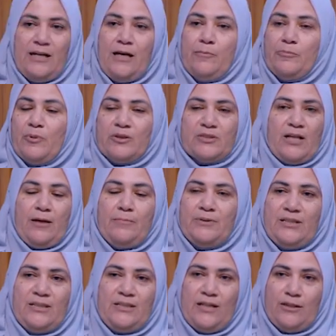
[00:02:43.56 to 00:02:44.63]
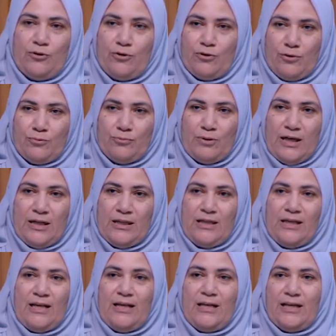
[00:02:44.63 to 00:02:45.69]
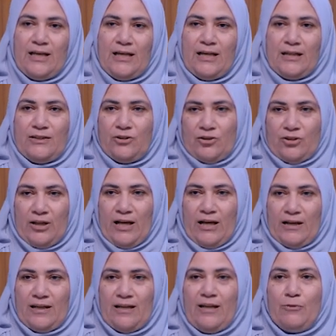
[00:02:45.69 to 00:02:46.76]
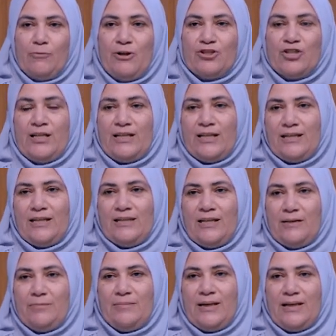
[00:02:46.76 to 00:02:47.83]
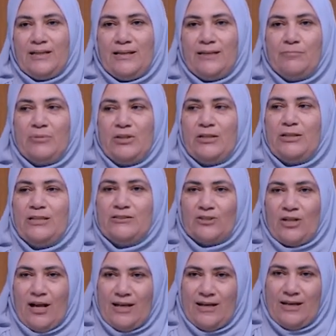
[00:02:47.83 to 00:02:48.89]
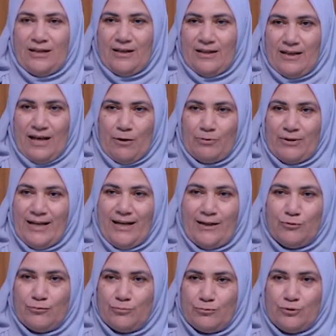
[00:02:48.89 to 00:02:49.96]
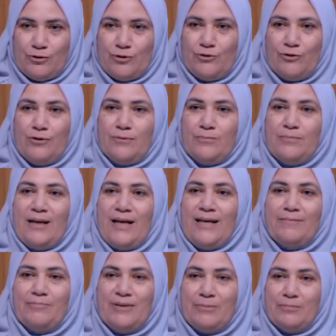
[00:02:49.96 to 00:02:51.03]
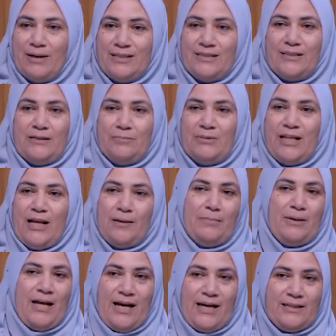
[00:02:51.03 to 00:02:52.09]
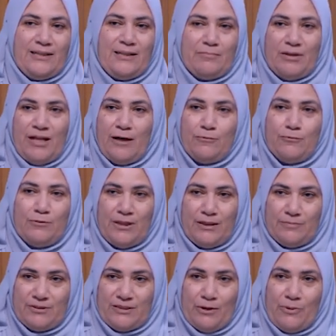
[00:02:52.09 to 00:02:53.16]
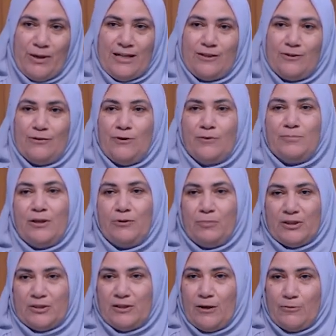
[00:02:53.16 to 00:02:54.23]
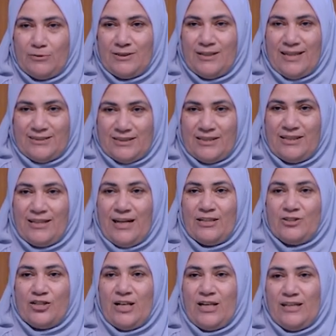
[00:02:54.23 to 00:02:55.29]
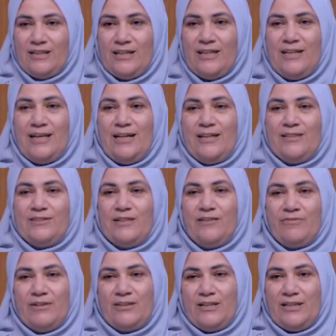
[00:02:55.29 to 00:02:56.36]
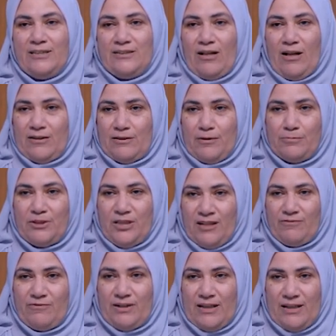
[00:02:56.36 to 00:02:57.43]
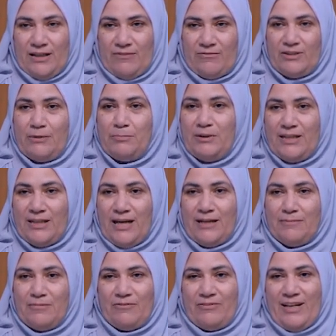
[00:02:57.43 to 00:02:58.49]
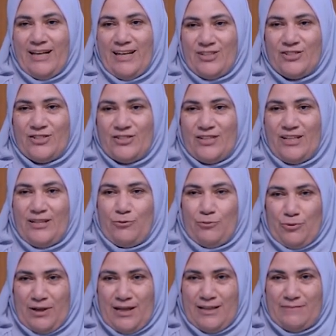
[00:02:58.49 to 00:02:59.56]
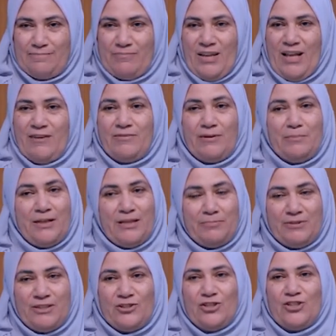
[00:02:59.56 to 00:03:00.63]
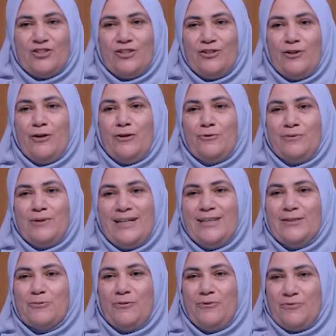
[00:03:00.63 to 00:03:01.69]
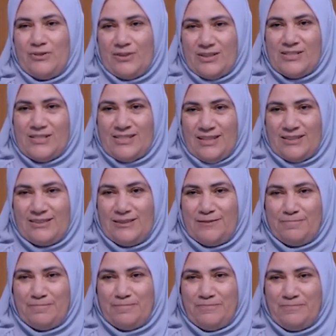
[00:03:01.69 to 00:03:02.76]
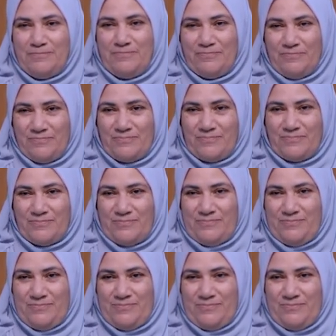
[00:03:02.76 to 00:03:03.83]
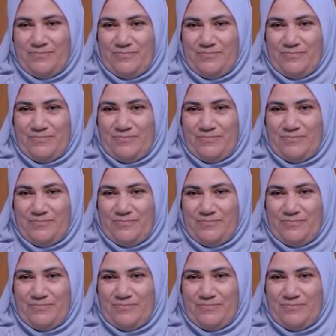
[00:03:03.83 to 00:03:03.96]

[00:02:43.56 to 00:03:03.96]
بيبقى صعب جدا إن هو آه، يقلع وعشان كده دايما بننصح اولياء الامور ان هم من بدري من قبل حتى من اول الزواج ان هم يبطلوا التدخين عشان الطفل يطلع طبيعي في في بيئه ما فيهاش دخان فما طبعا. يبتديش ان هو يدخل في القصه دي م. طيب آه، دكتور